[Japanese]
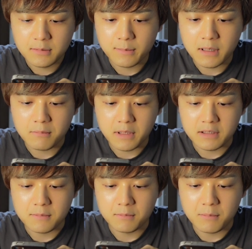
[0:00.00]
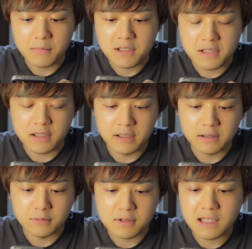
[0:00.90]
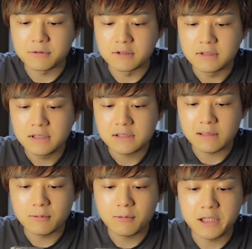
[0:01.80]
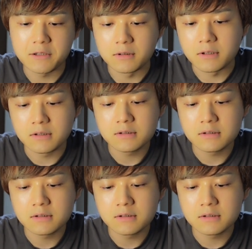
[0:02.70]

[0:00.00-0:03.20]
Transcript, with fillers: 盤面、盤面じゃない、えっと、サブ。サブバインド。